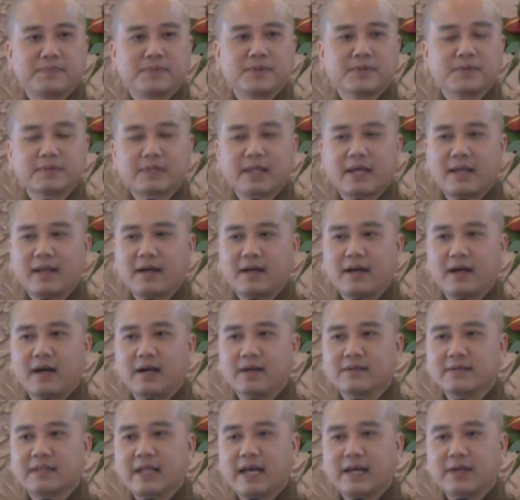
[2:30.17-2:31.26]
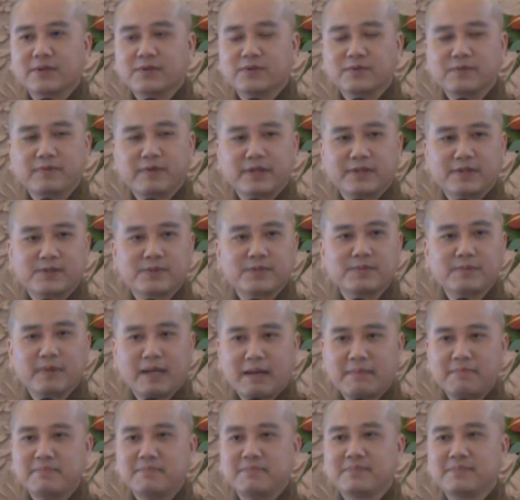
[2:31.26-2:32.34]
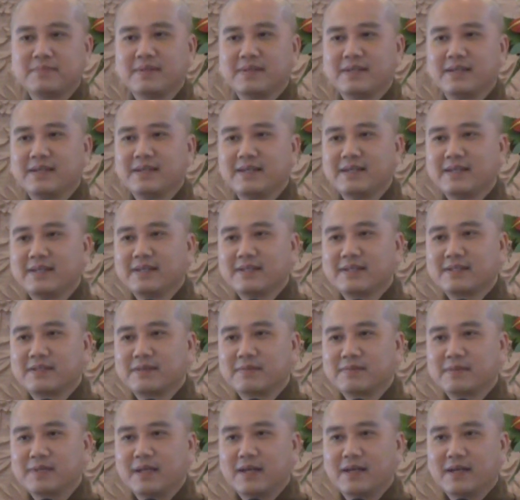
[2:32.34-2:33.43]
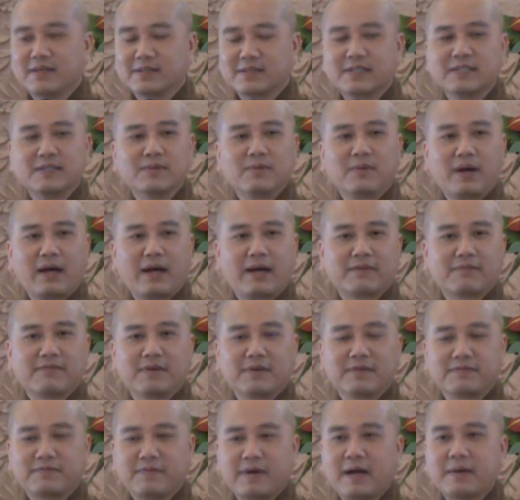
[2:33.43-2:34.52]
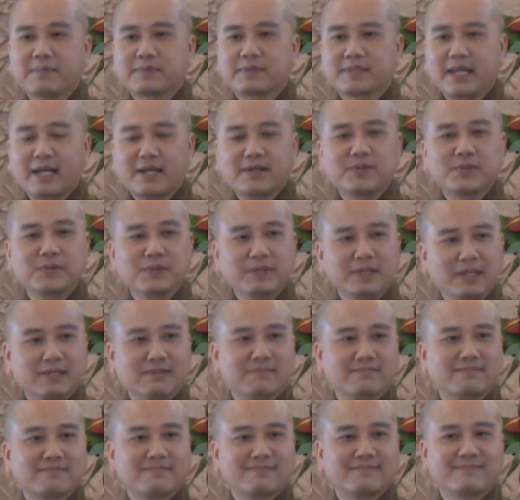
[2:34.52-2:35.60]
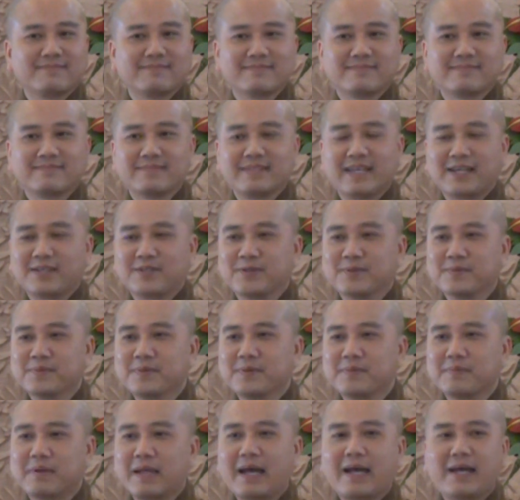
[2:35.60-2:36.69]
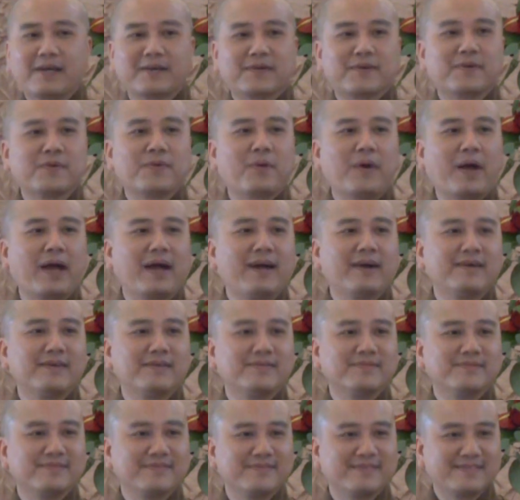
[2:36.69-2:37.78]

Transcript: Chúng ta đang ở tại tu viện Trúc Lâm trong giờ sinh hoạt Phật Pháp sáng Chủ nhật. Đại chúng hôm nay có khỏe không?